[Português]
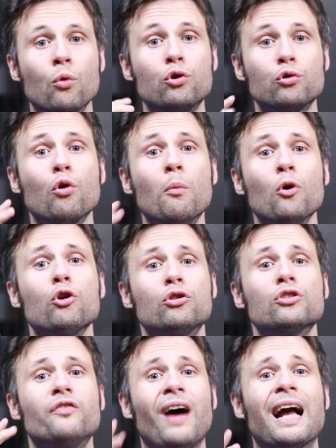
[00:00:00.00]
O Túmulo
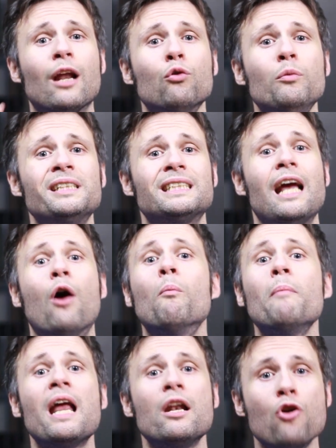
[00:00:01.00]
dos Vagalumes é o
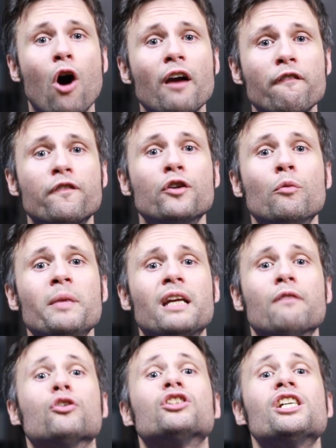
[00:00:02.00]
melhor filme
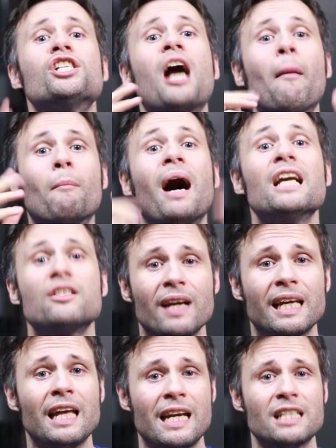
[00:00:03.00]
que você jamais
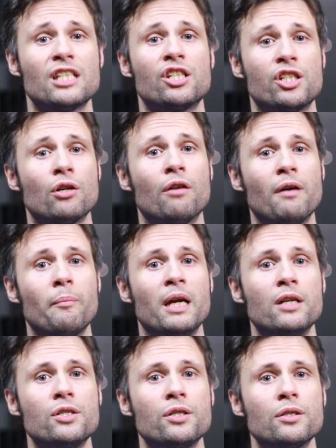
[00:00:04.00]
vai querer assistir
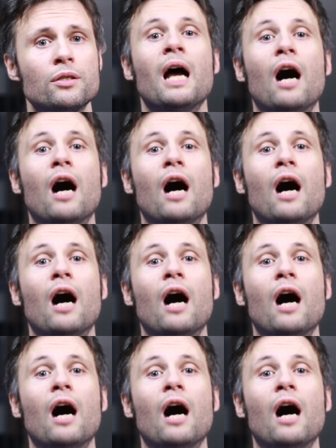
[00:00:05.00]
novamente.